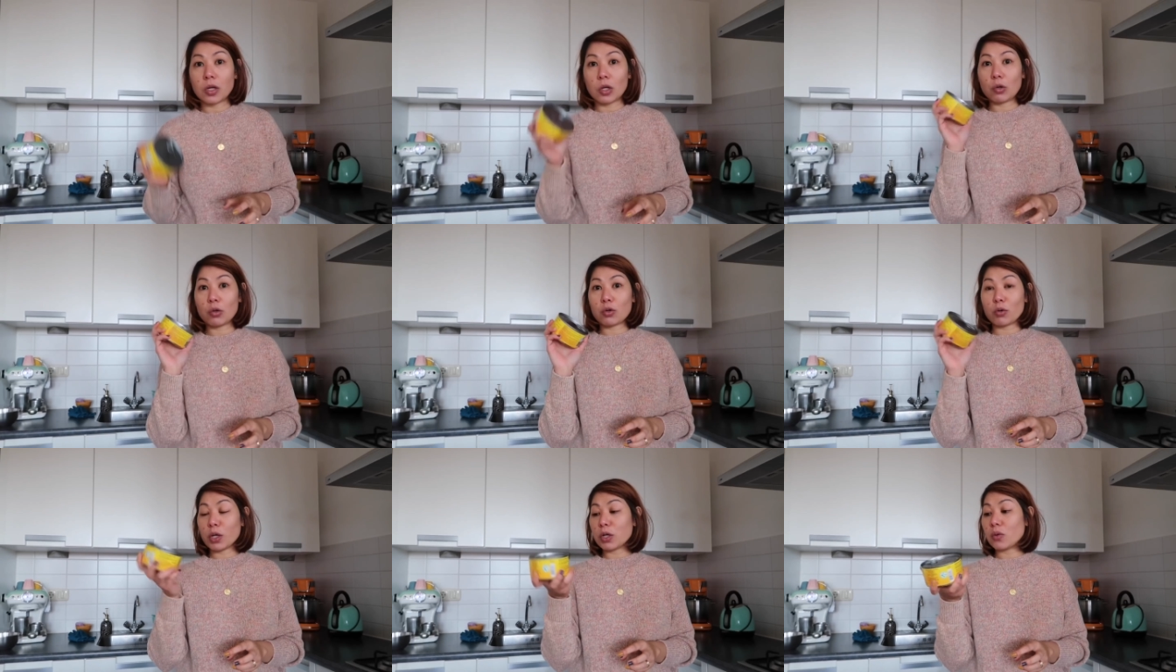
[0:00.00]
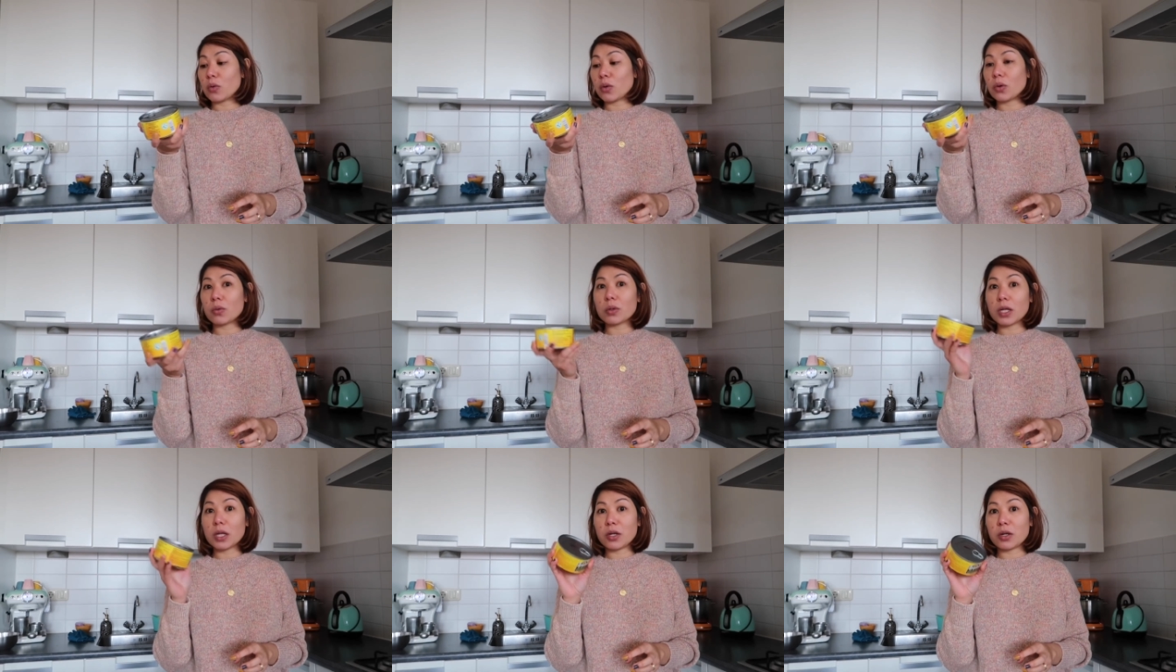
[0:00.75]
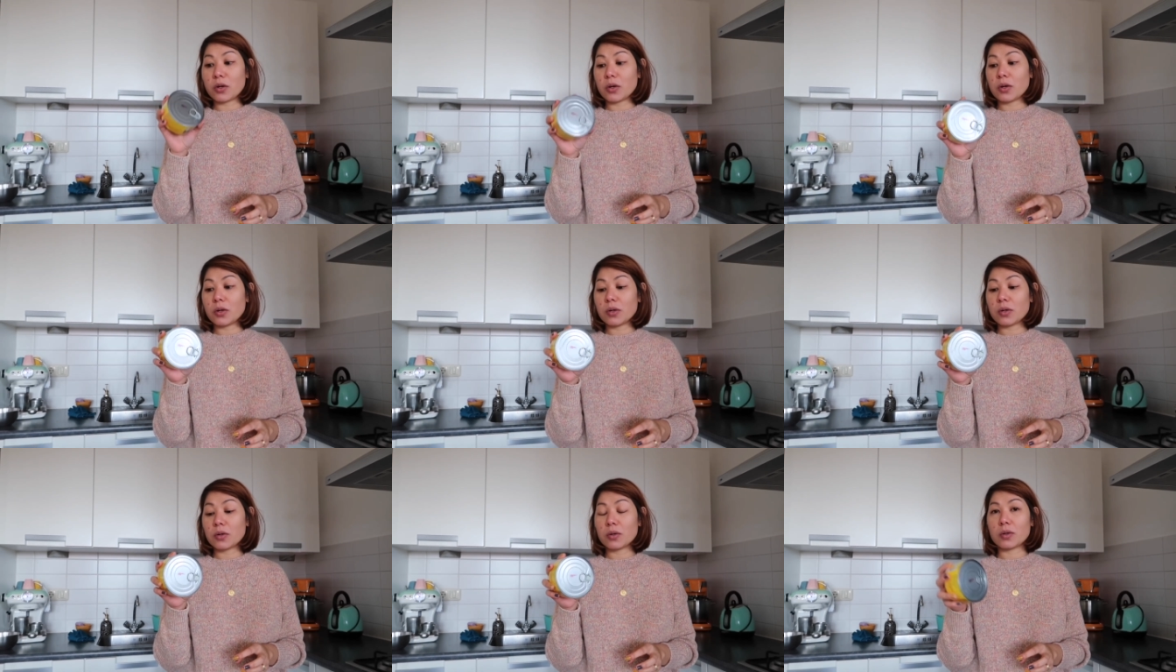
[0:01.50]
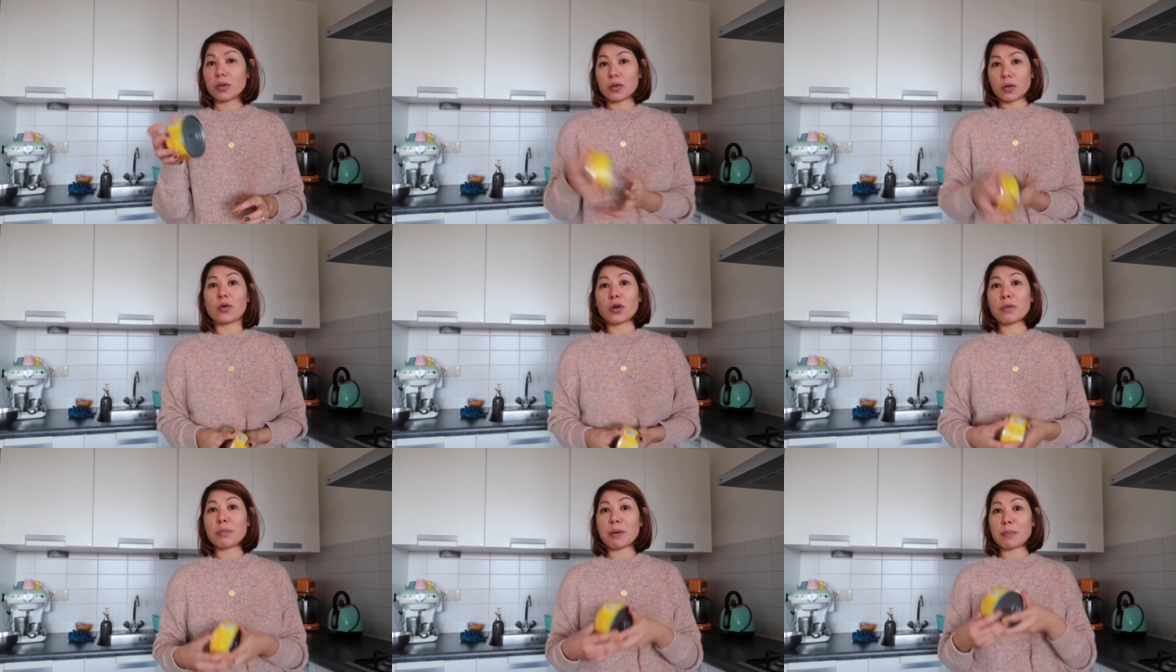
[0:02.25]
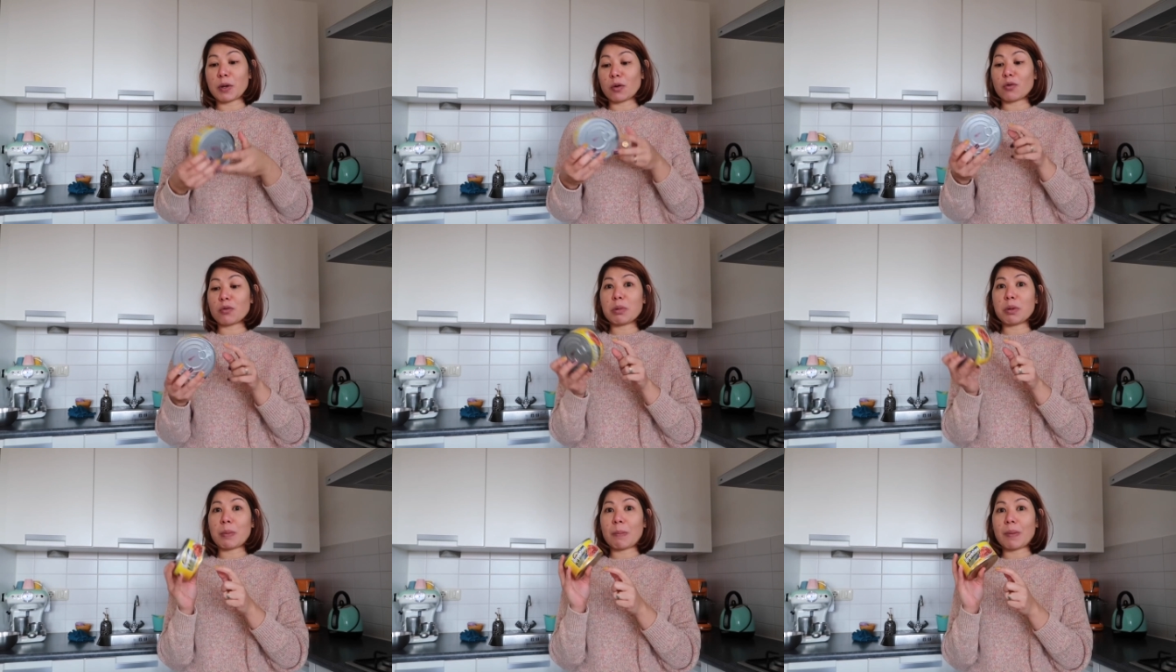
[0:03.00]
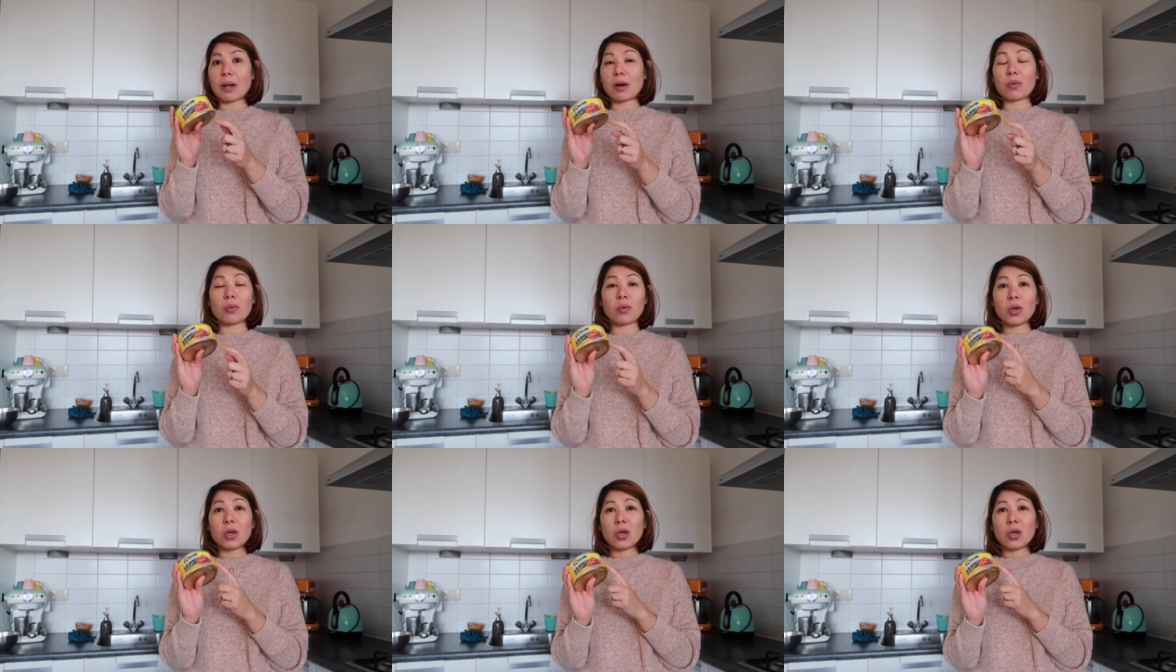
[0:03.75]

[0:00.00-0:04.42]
Nilutuin ko yung dinner. Corn beef. May corn beef pa pala ako.